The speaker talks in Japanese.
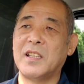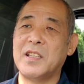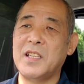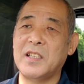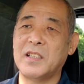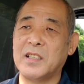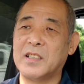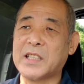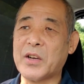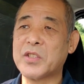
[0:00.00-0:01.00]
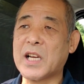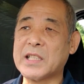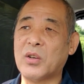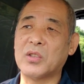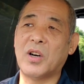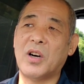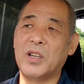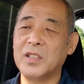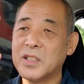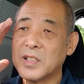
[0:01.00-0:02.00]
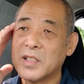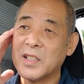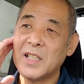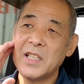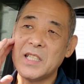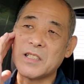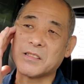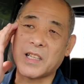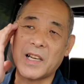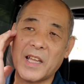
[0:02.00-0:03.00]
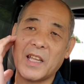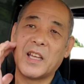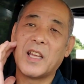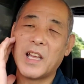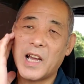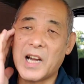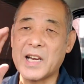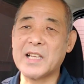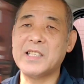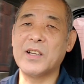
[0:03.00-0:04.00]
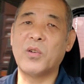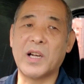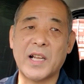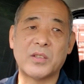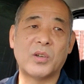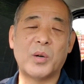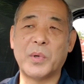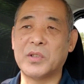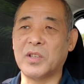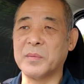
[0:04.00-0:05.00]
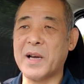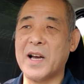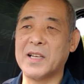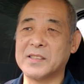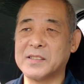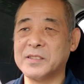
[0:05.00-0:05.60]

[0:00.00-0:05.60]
に楽しかったことをいくつかね話していこうかなと思っております。